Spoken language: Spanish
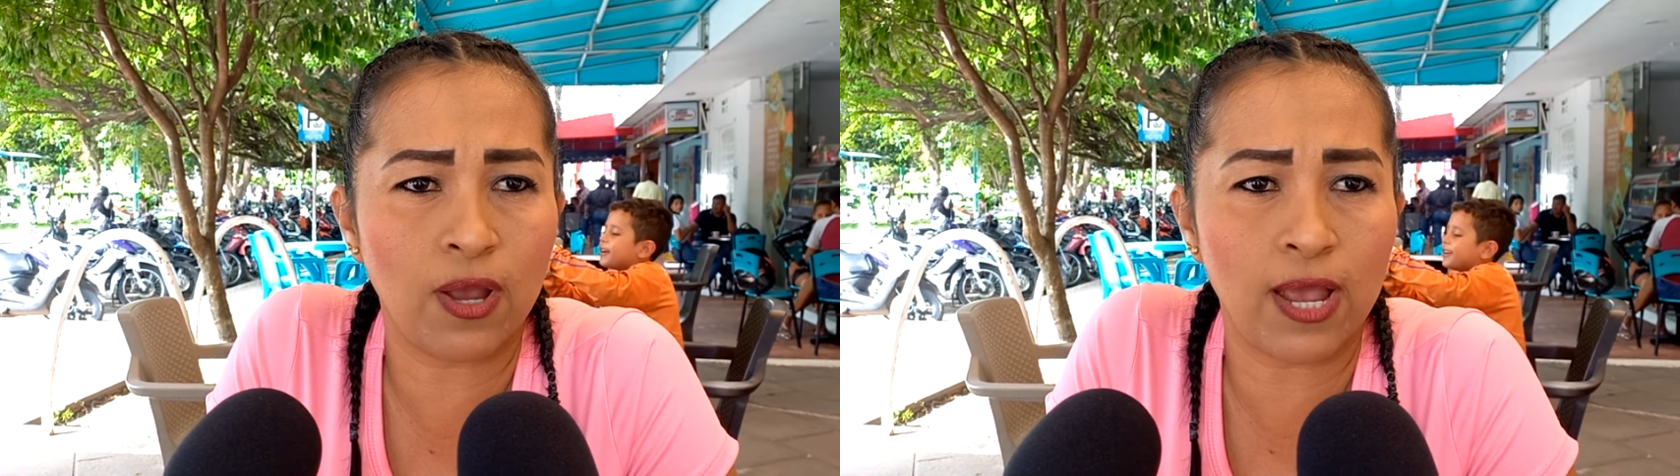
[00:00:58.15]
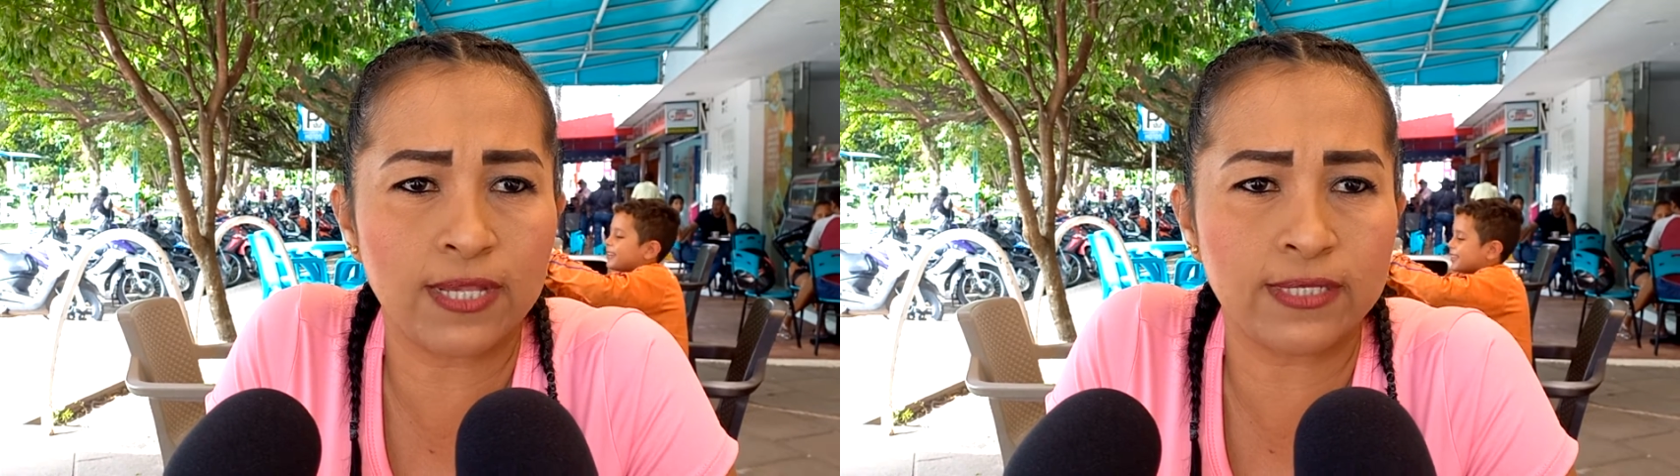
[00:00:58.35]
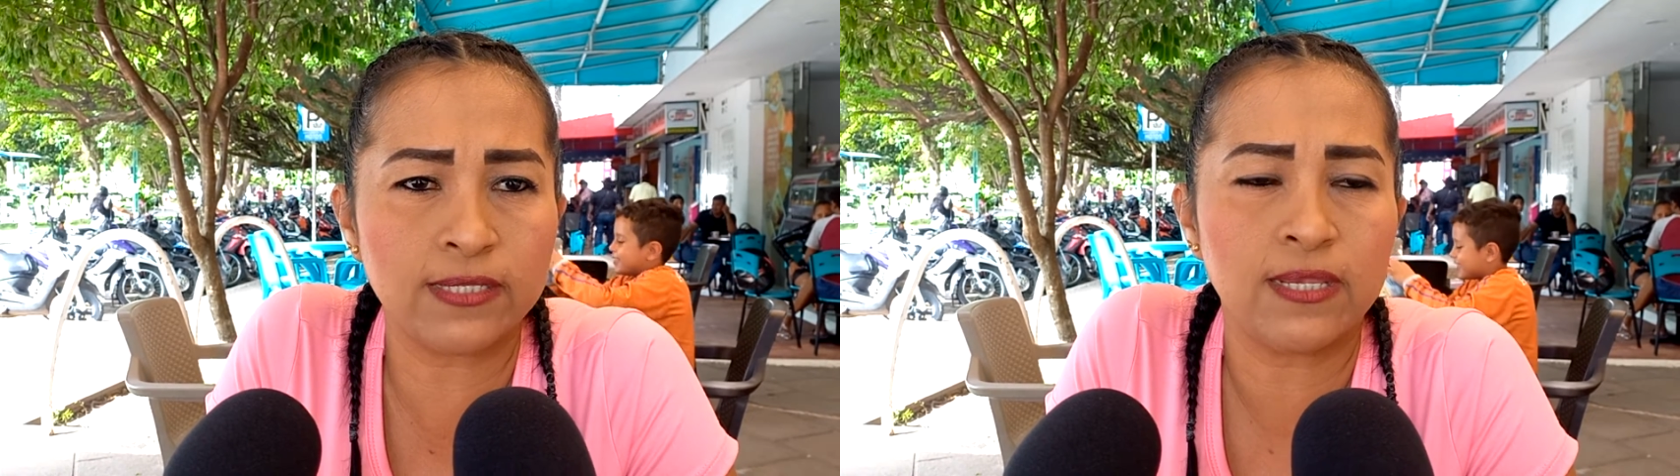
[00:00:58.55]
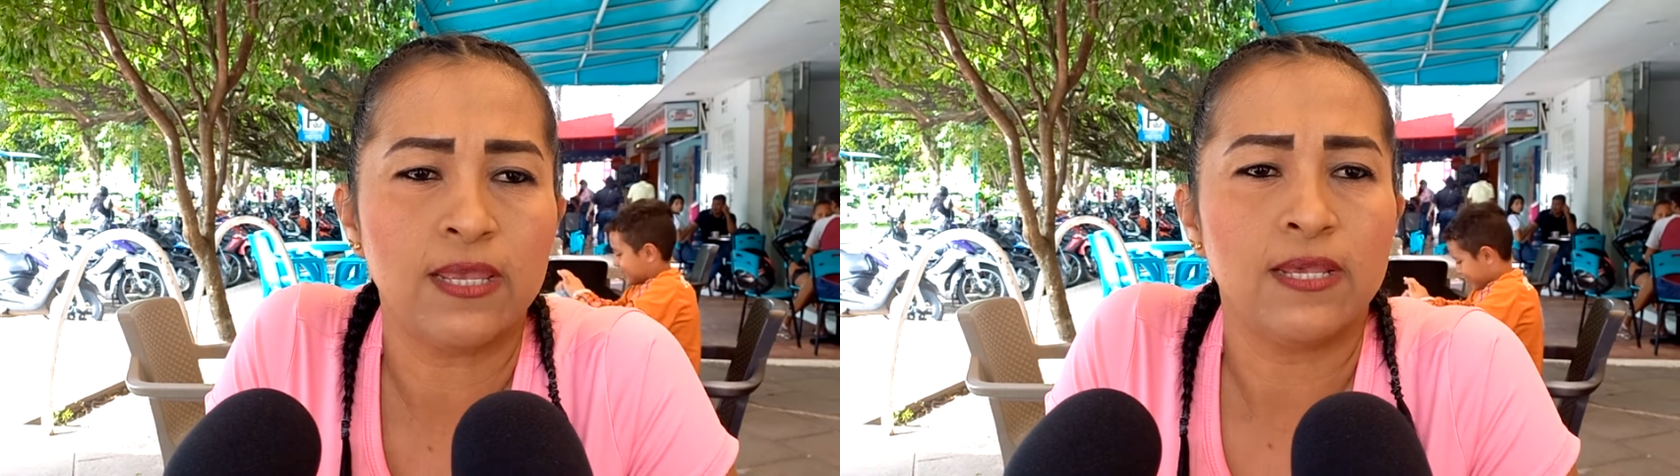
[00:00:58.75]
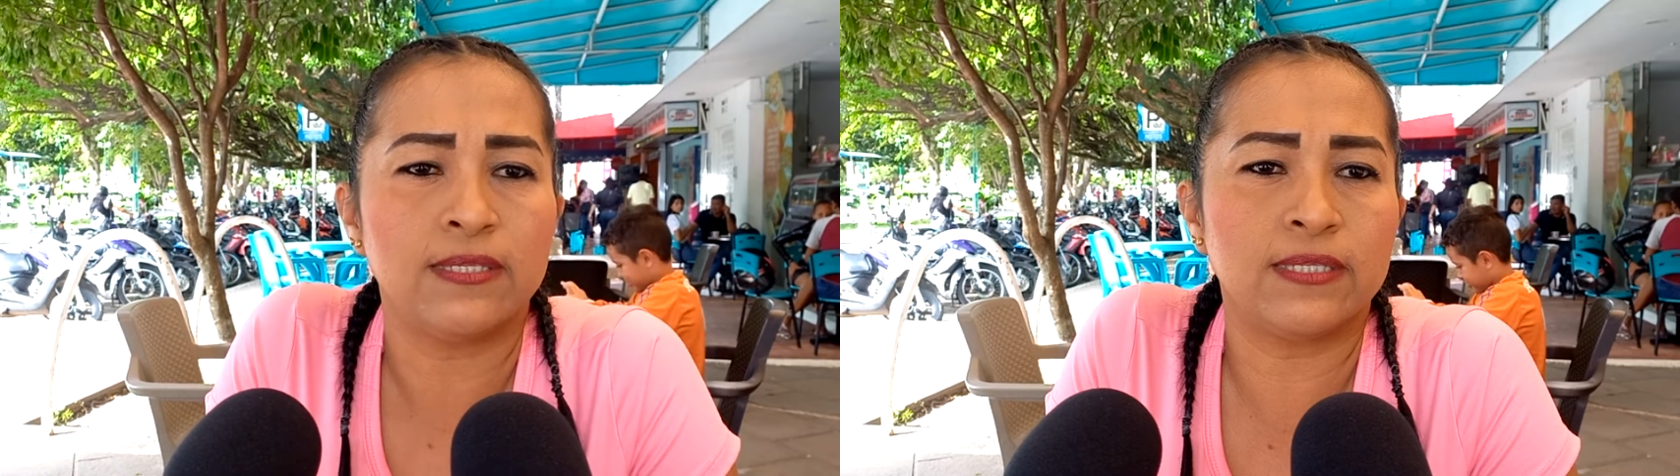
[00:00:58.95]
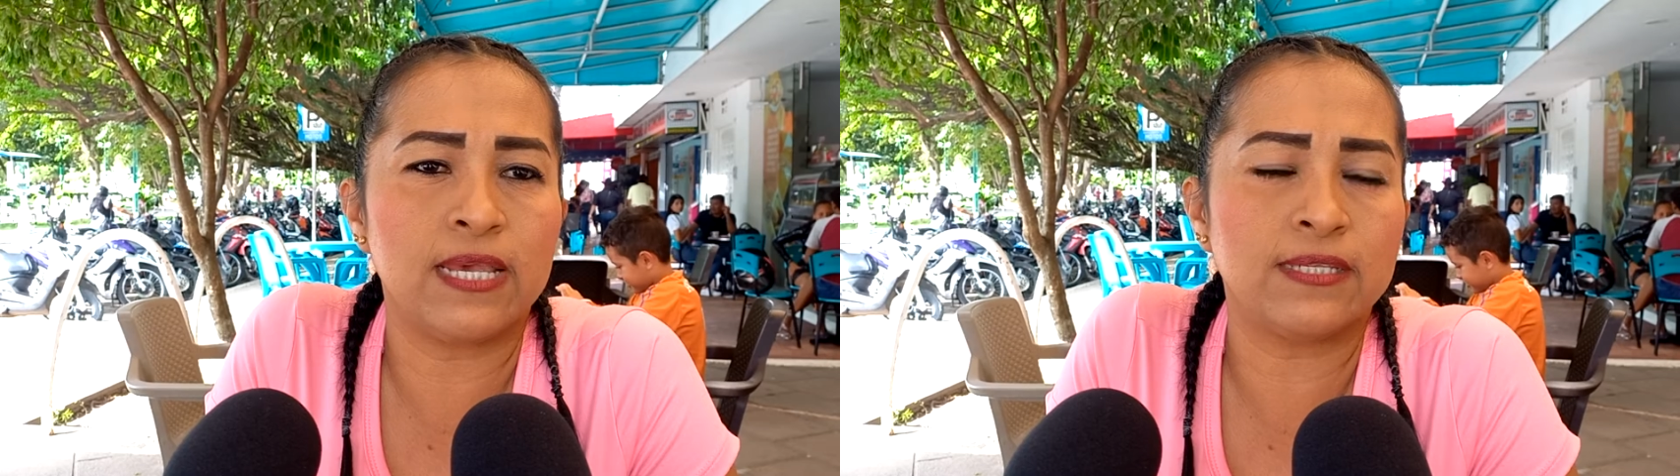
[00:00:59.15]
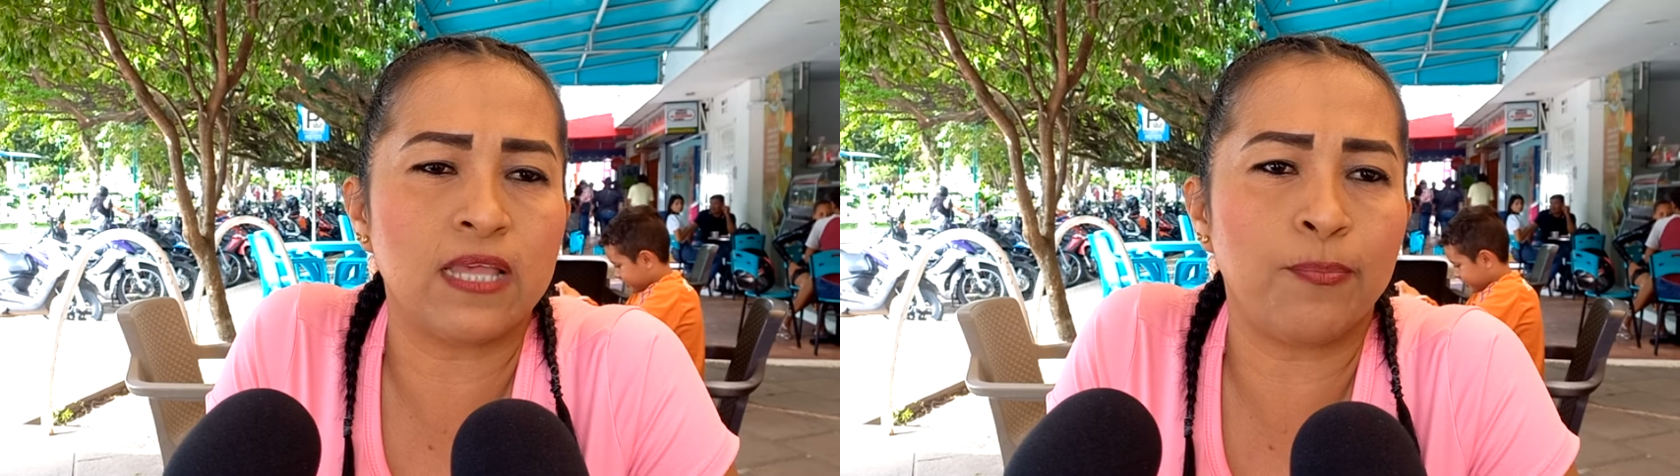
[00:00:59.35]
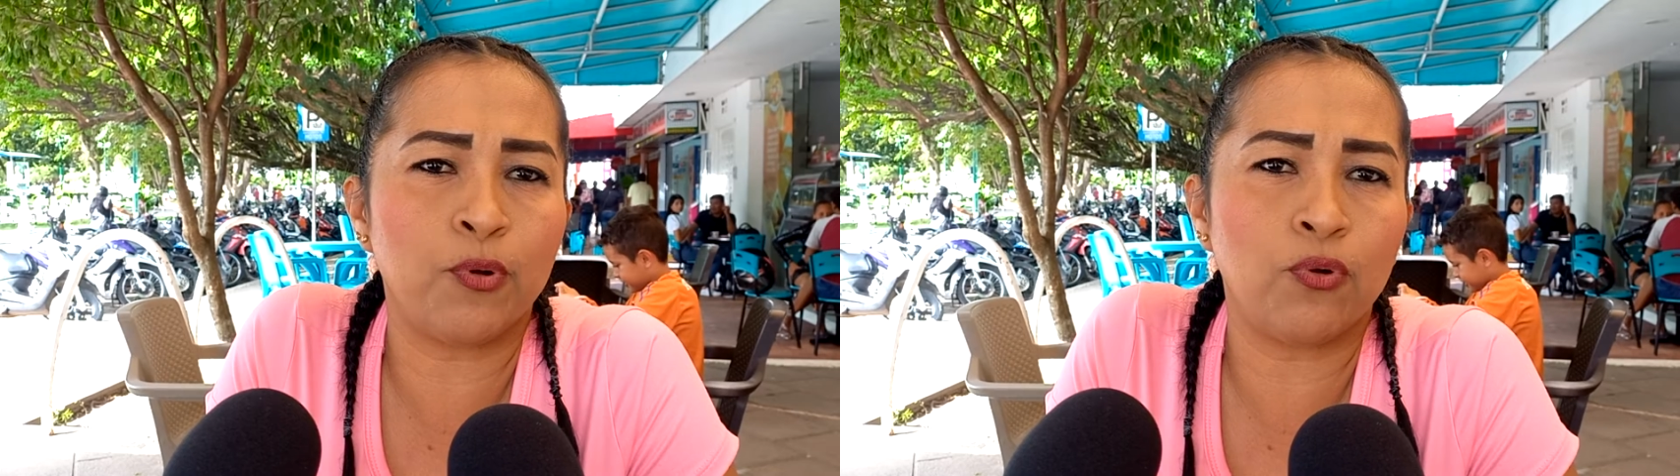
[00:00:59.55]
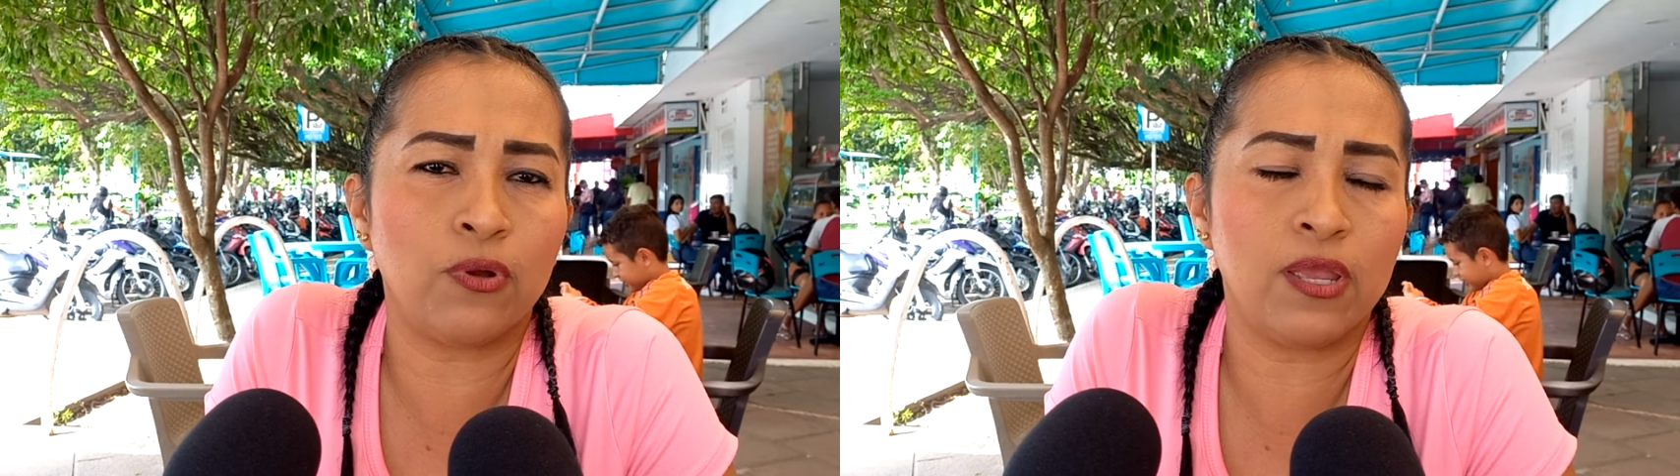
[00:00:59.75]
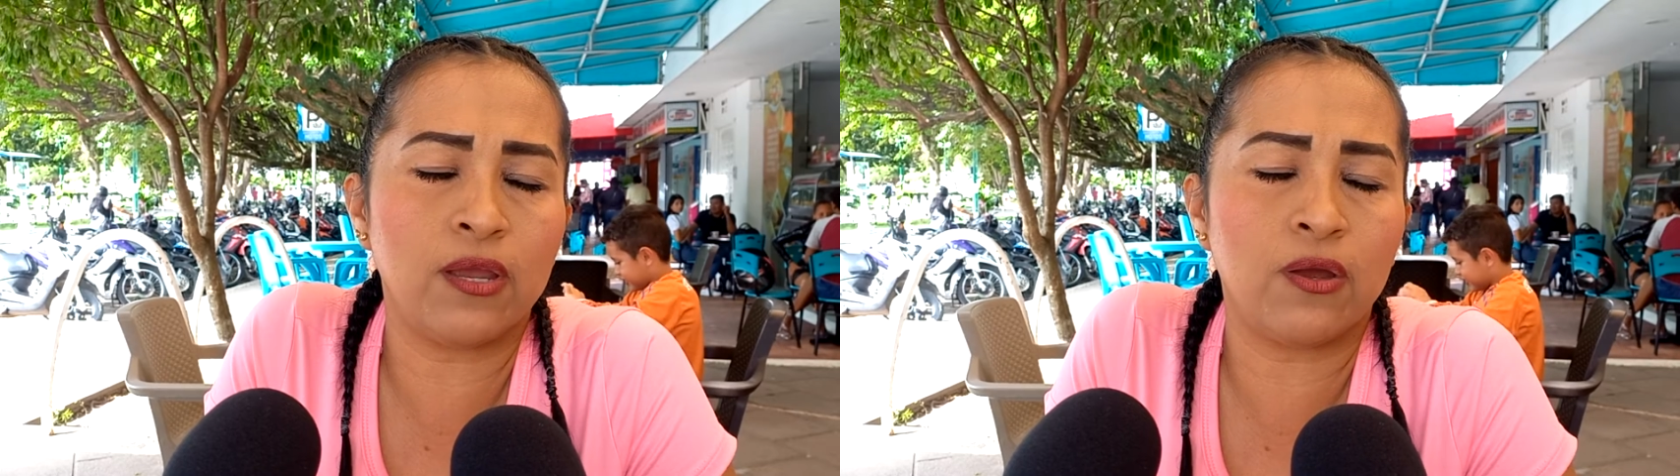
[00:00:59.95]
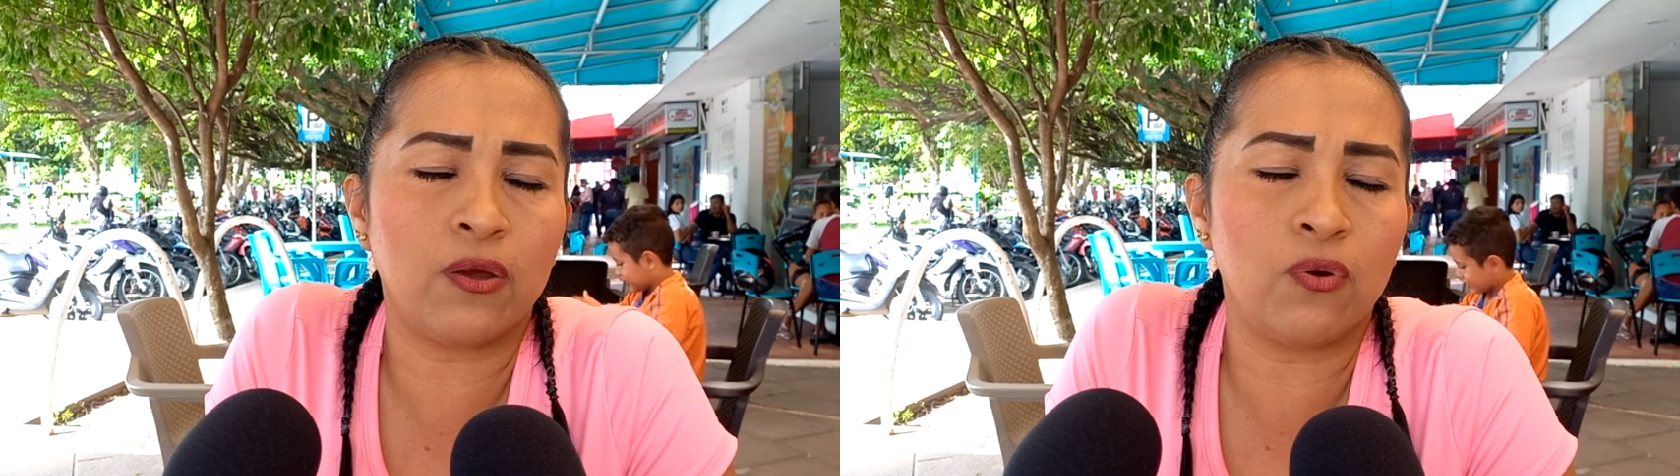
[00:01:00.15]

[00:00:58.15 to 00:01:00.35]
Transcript: casas está eh,